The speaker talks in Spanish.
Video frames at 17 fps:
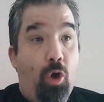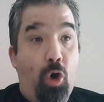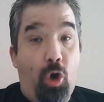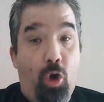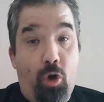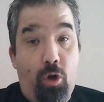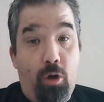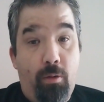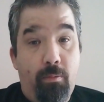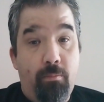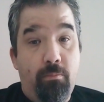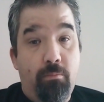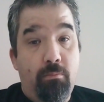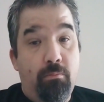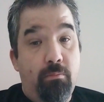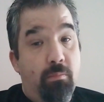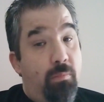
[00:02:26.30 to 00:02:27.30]
o
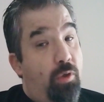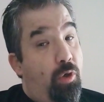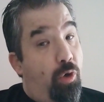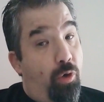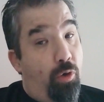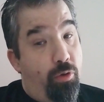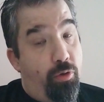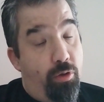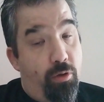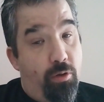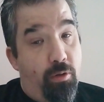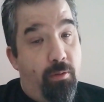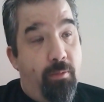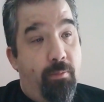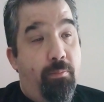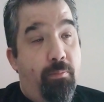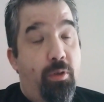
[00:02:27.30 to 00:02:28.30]
o no.